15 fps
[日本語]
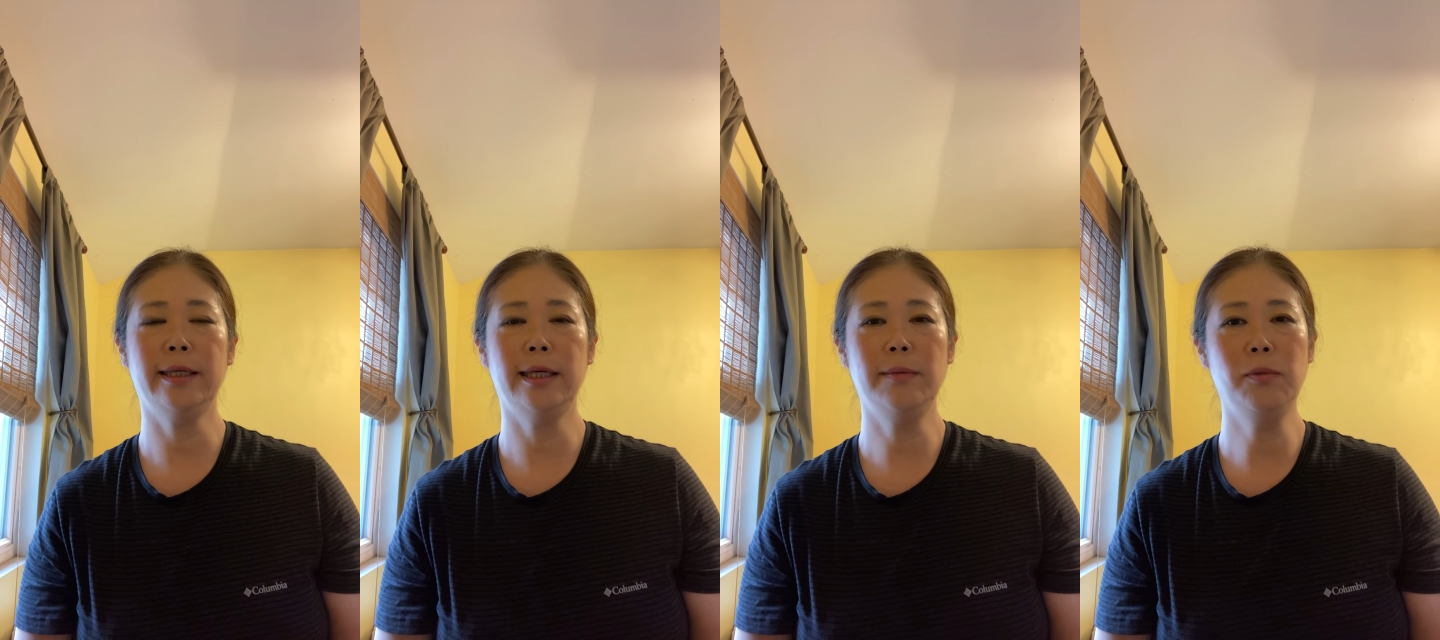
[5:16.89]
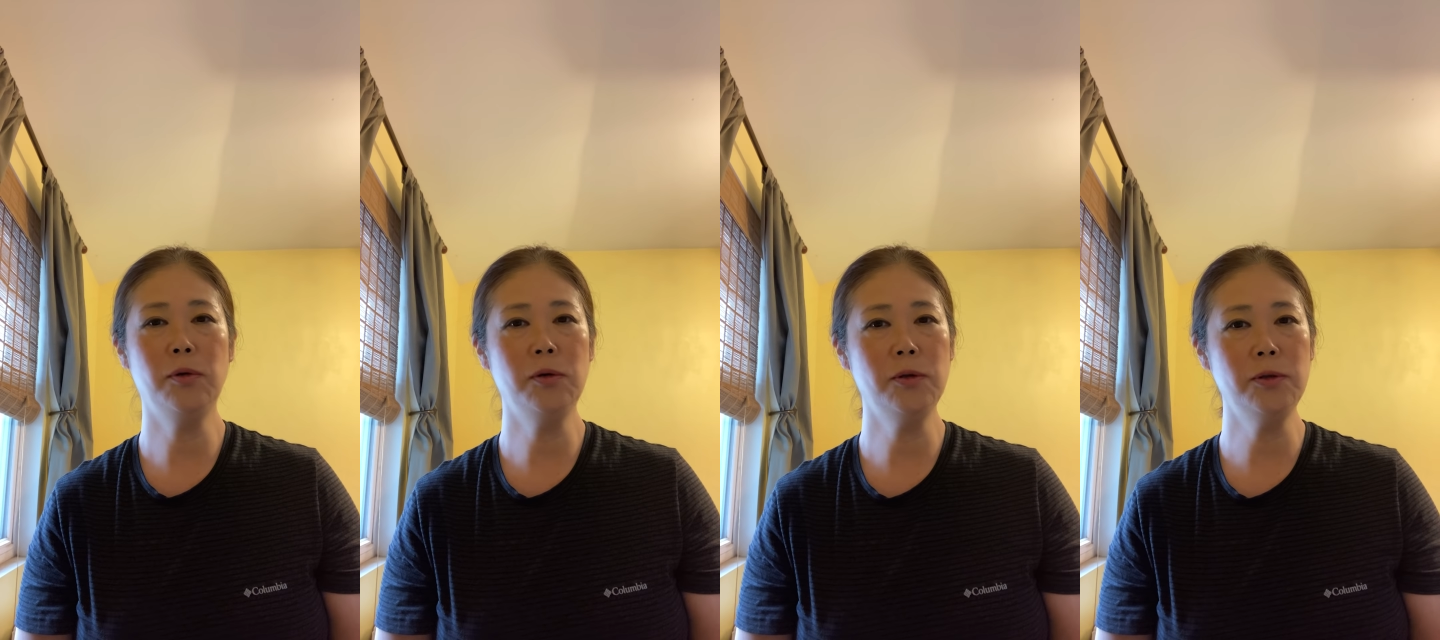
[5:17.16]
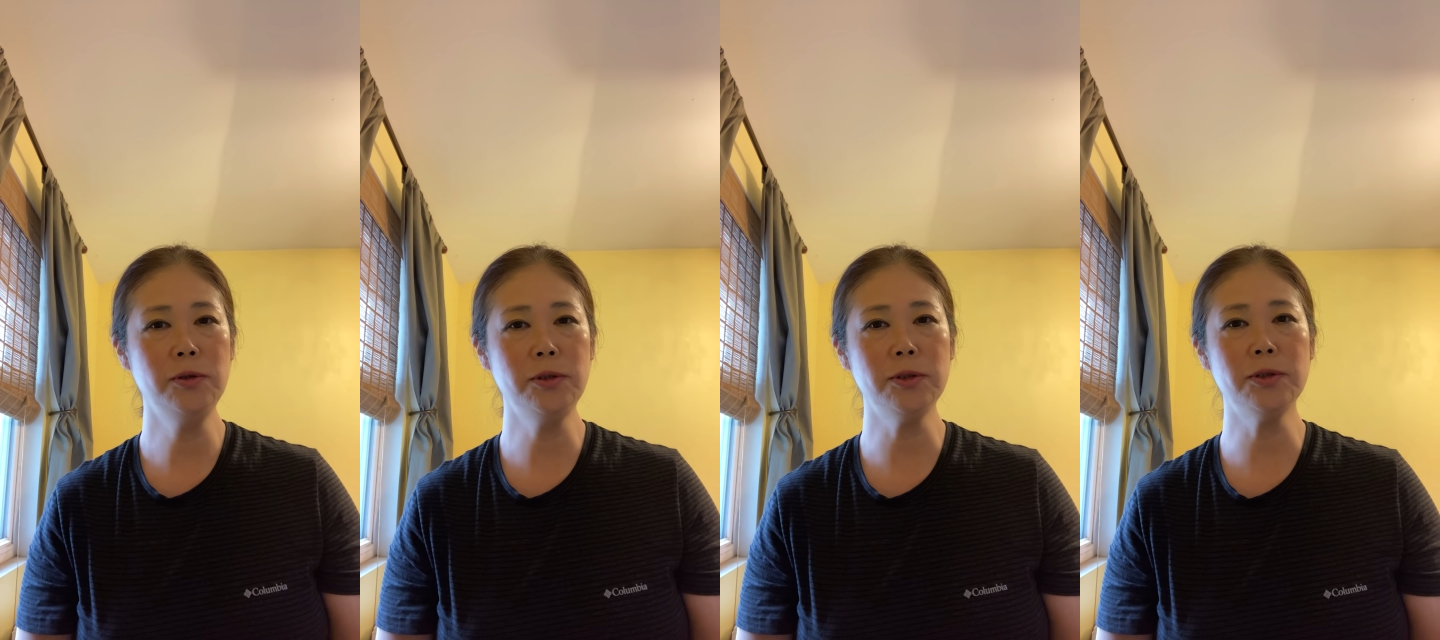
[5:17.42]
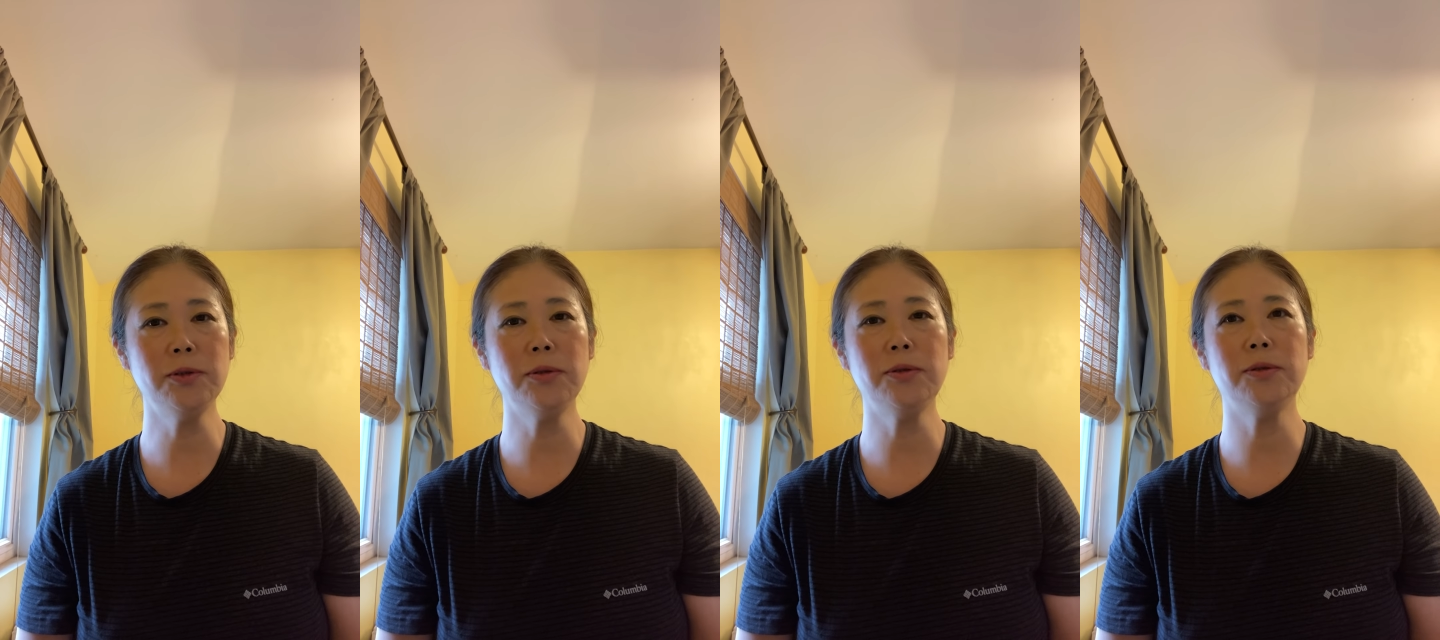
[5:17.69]
からもの
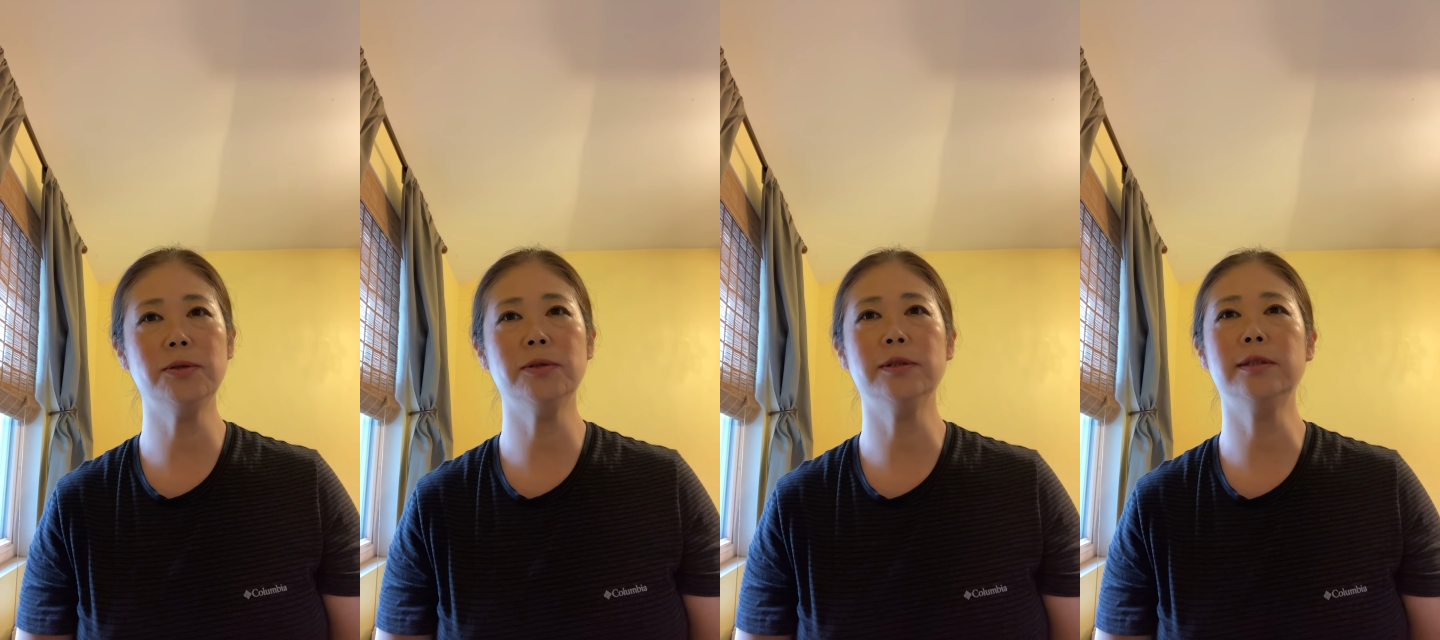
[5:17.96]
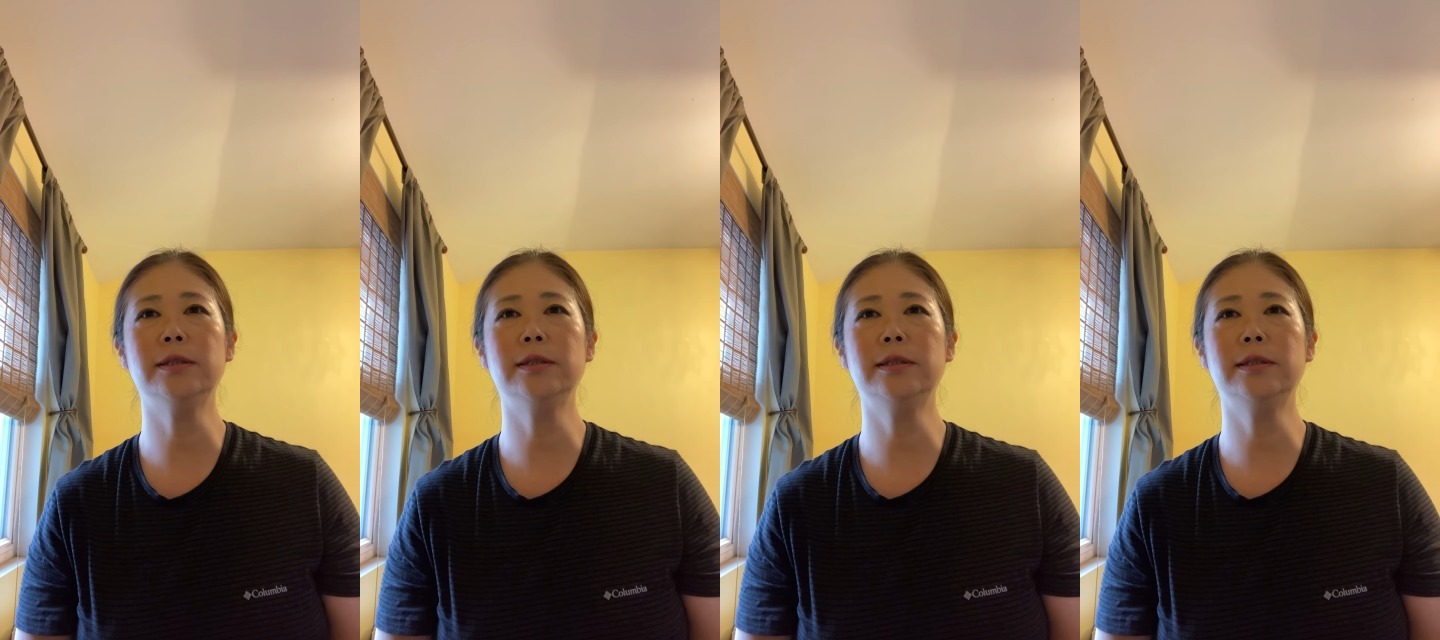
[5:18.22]
すごく